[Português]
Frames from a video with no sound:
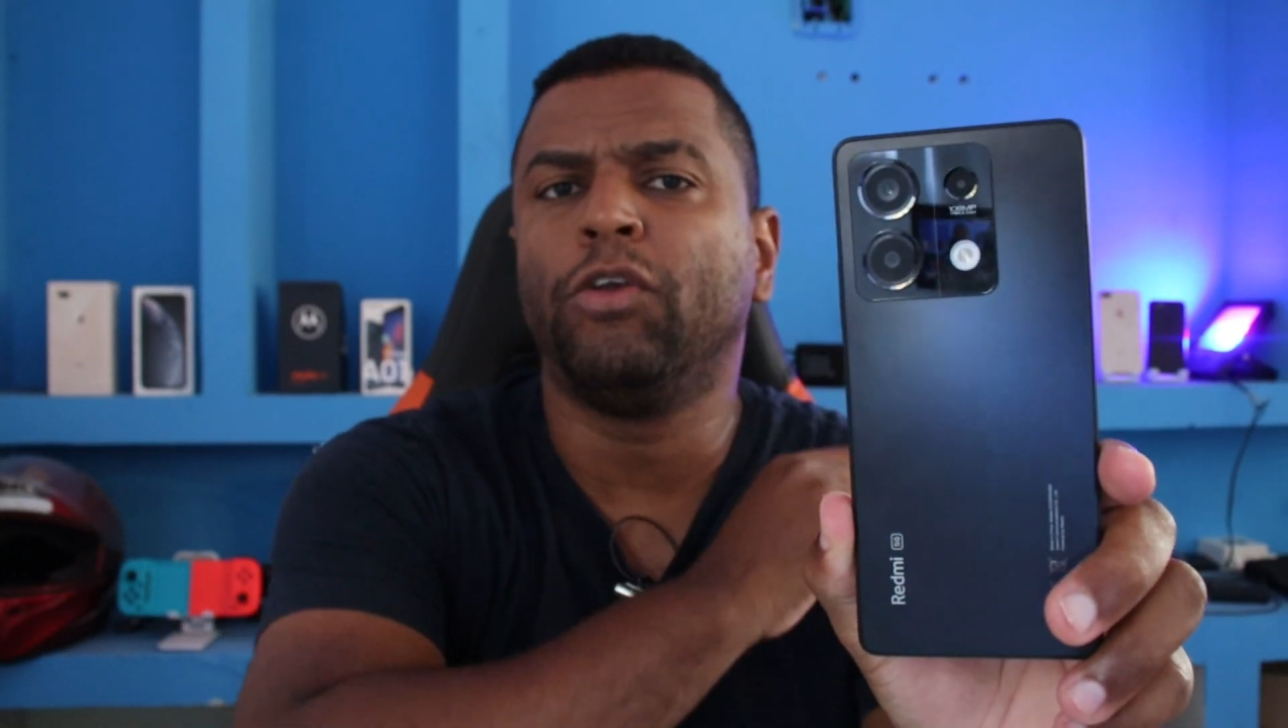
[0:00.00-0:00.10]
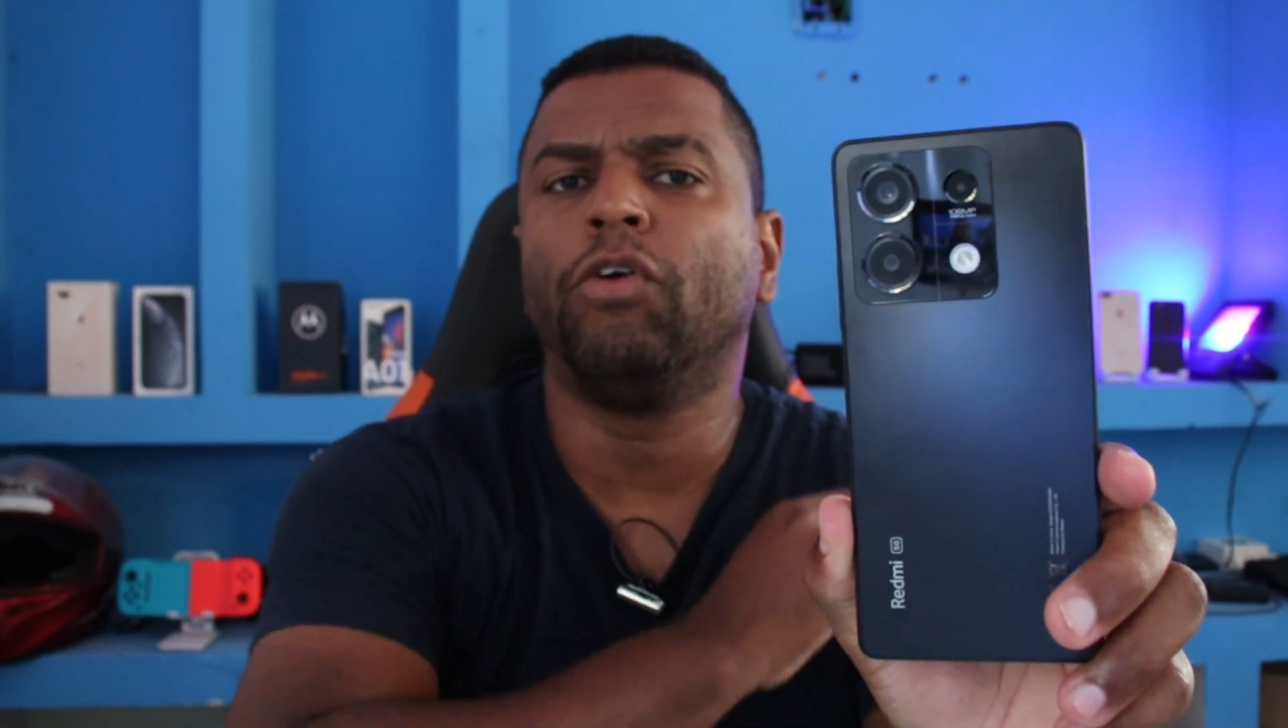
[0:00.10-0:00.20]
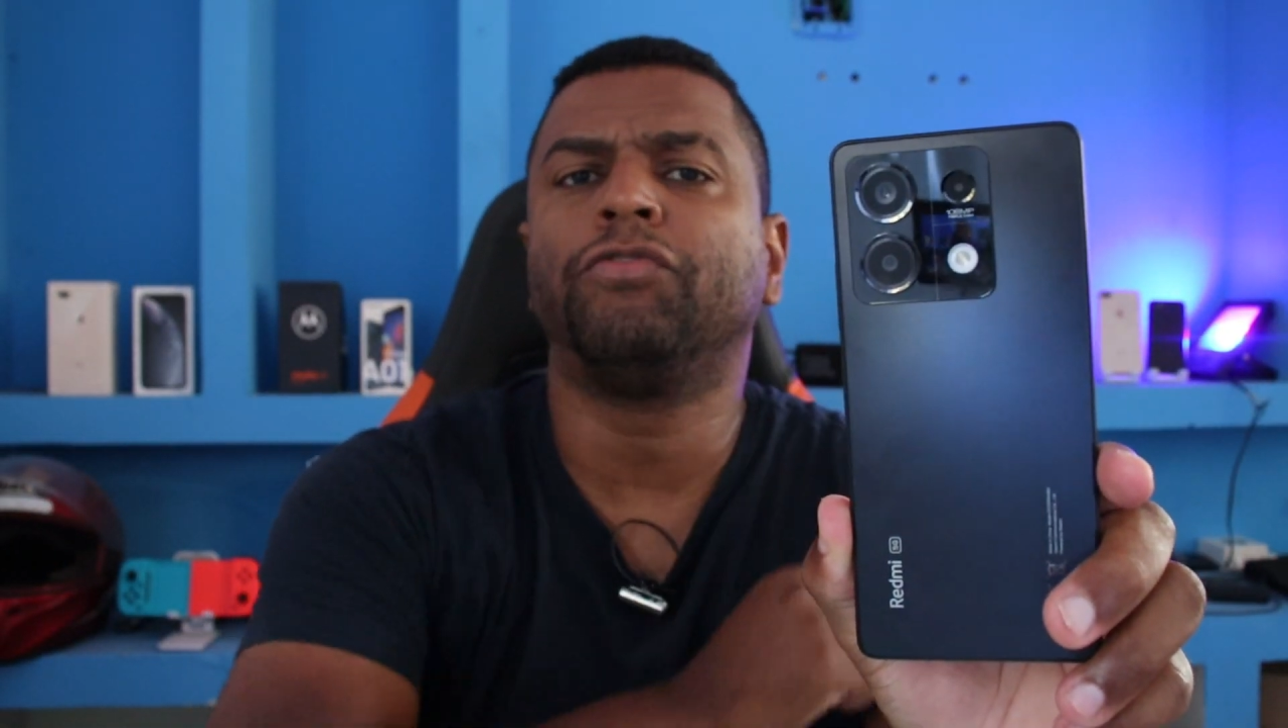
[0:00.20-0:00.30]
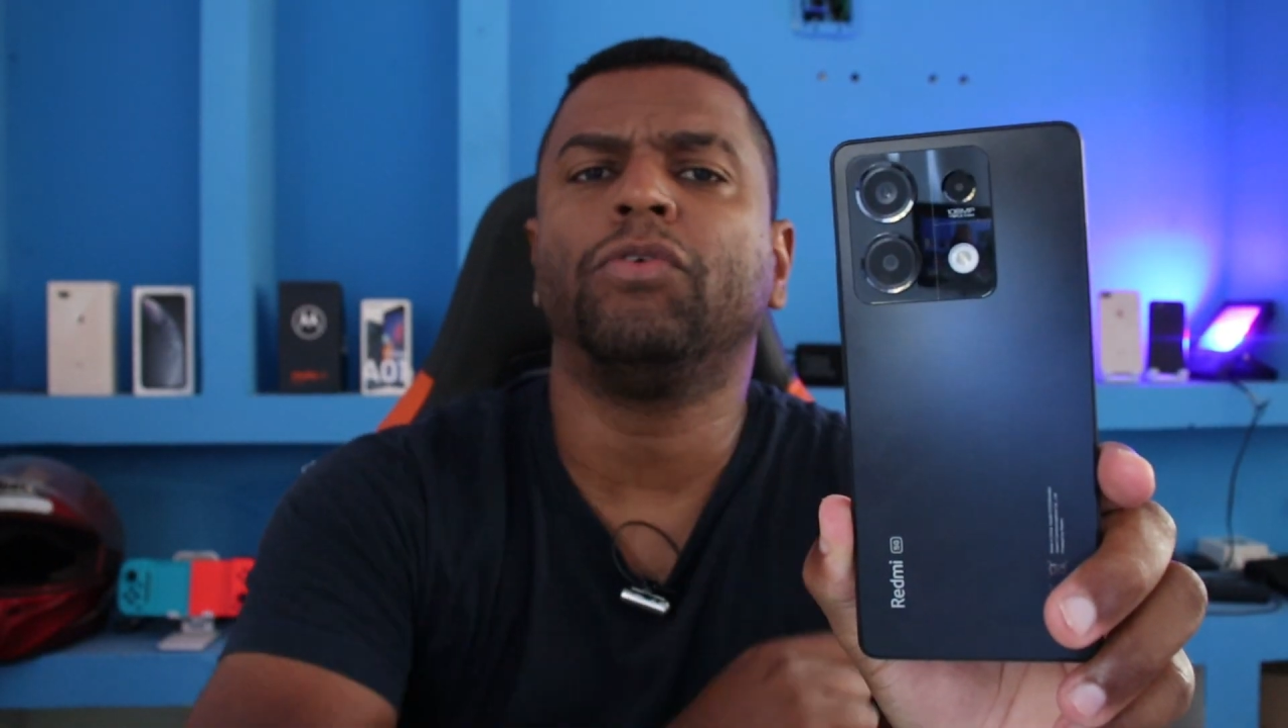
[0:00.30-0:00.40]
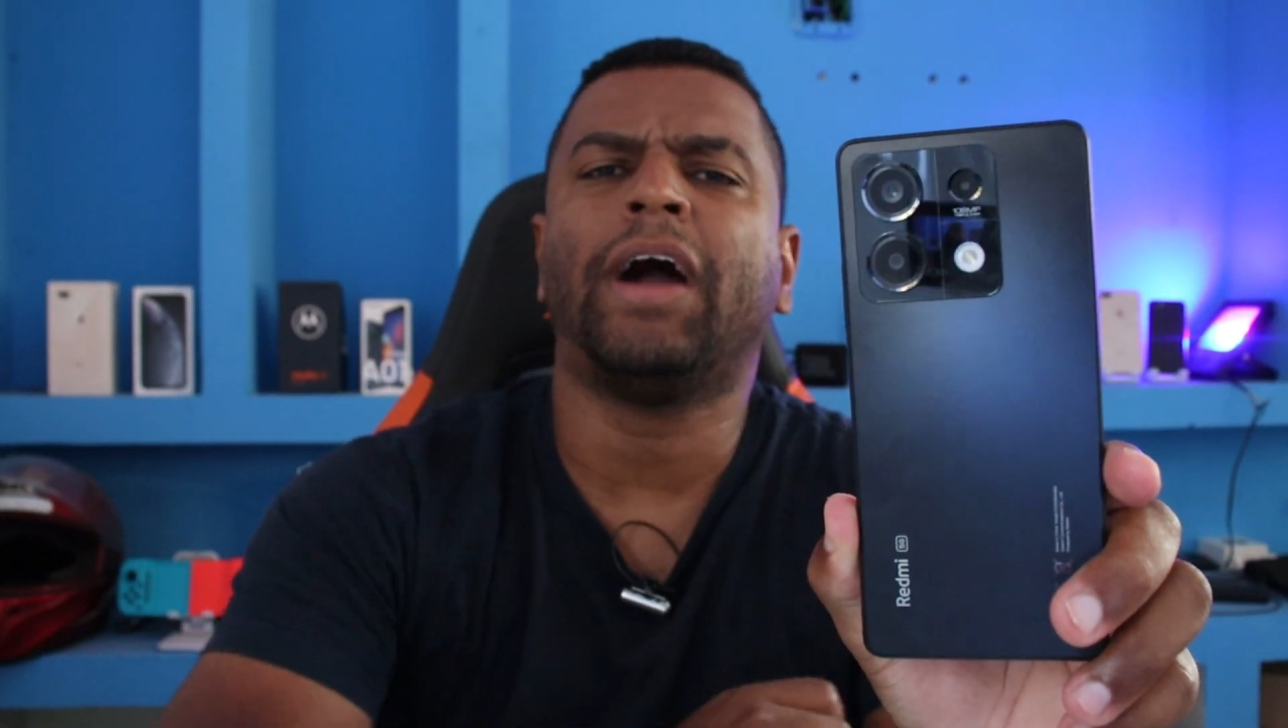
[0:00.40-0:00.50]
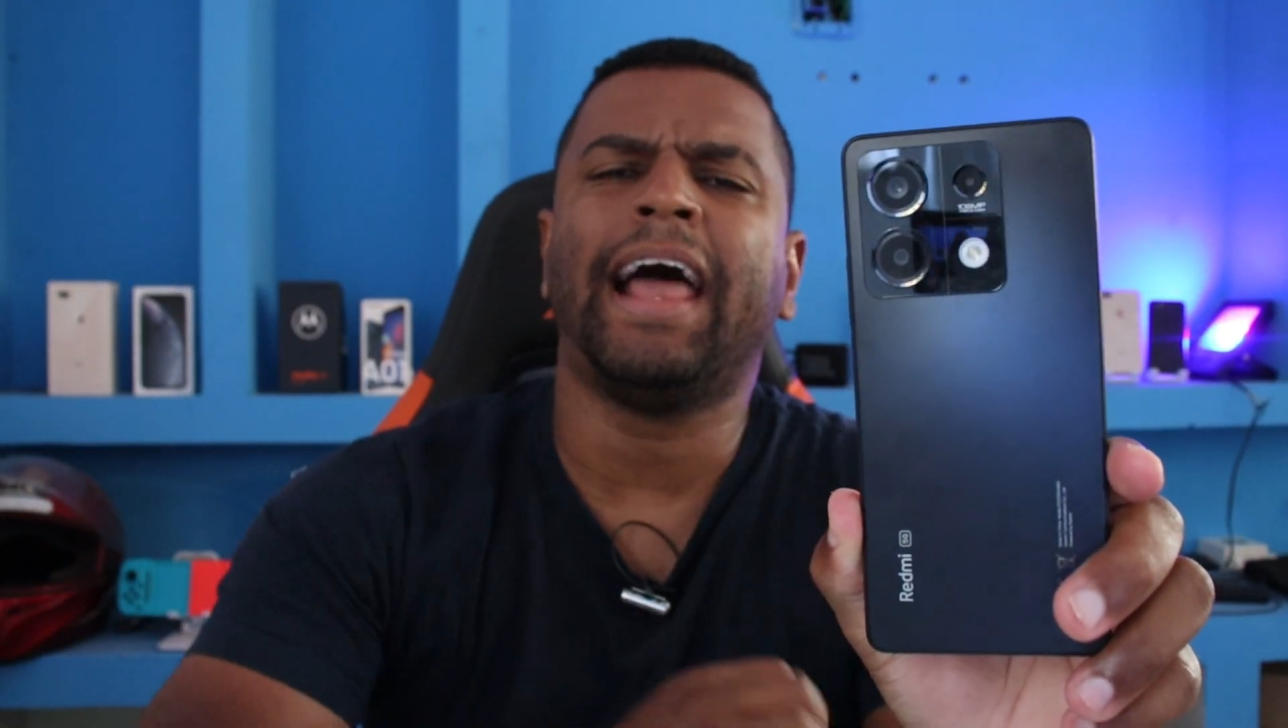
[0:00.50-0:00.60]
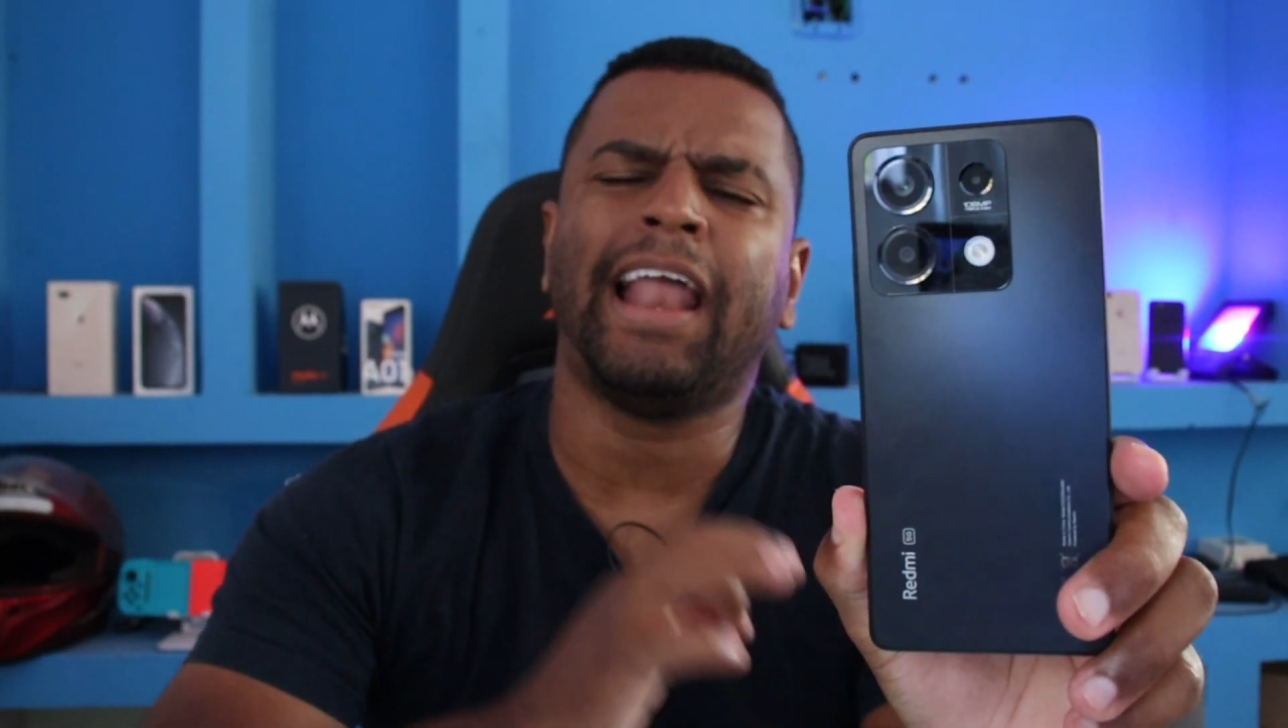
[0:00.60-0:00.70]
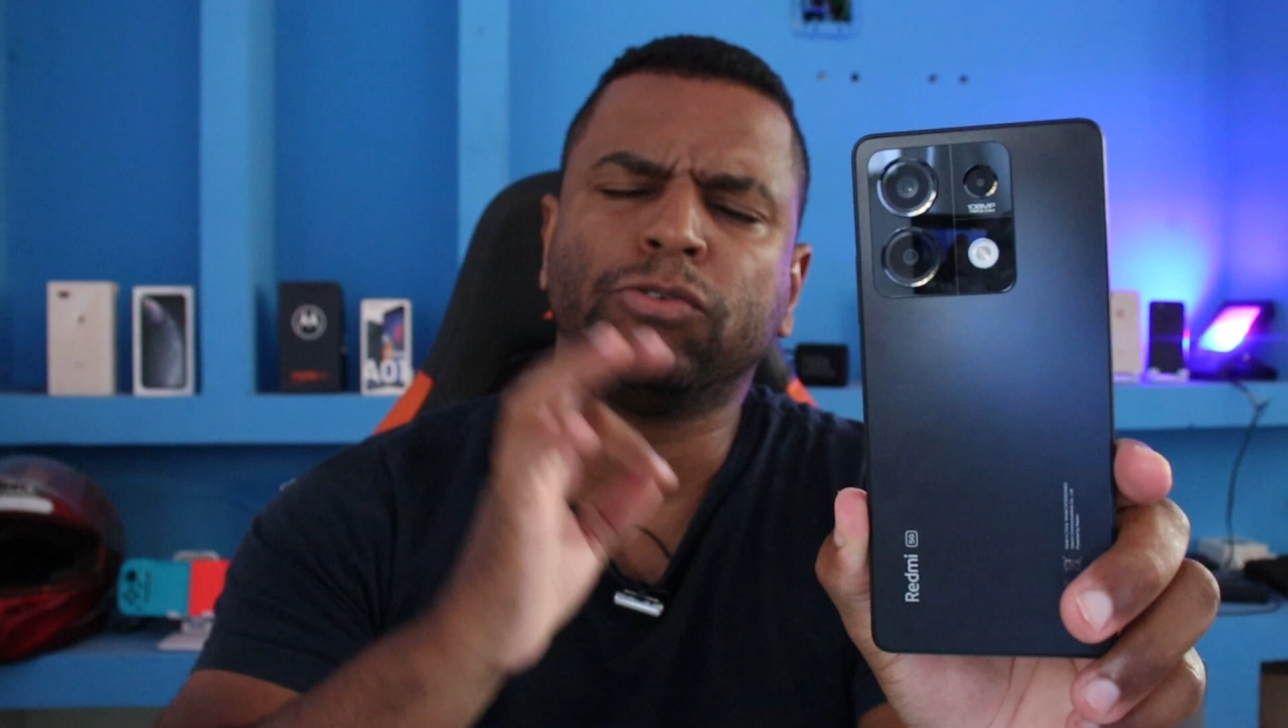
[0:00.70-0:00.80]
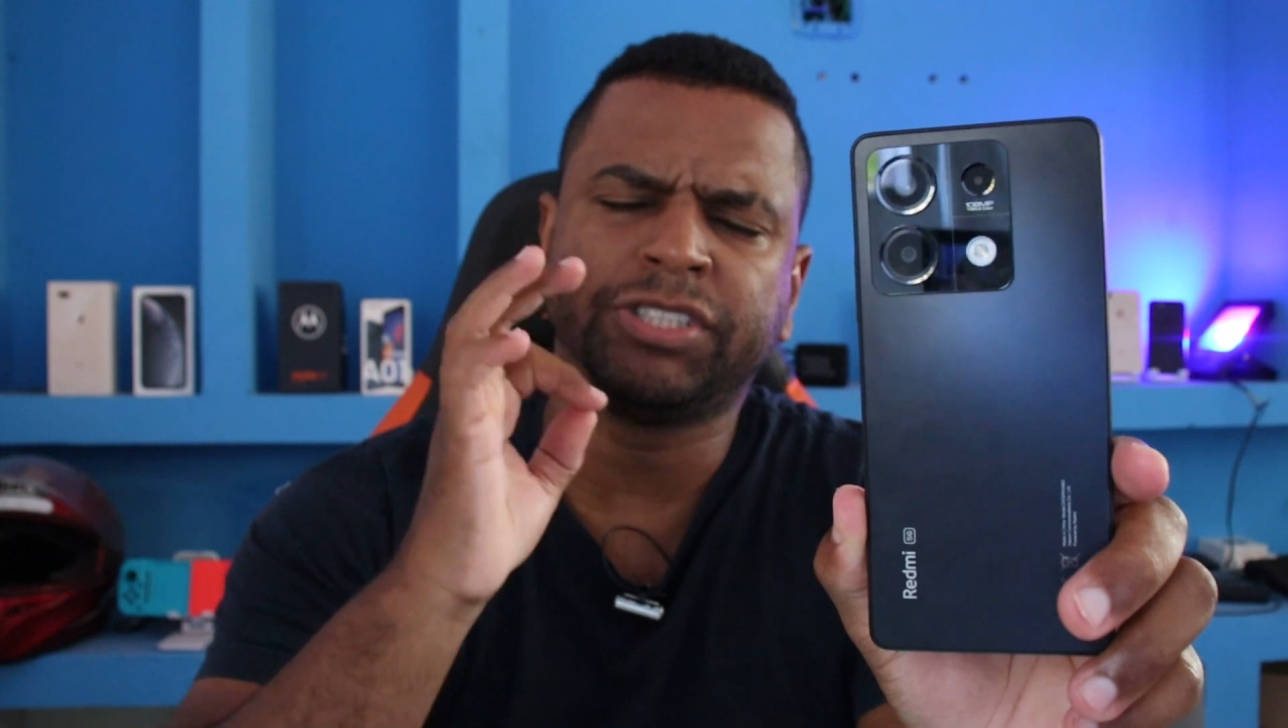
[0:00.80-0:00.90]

novo no canal,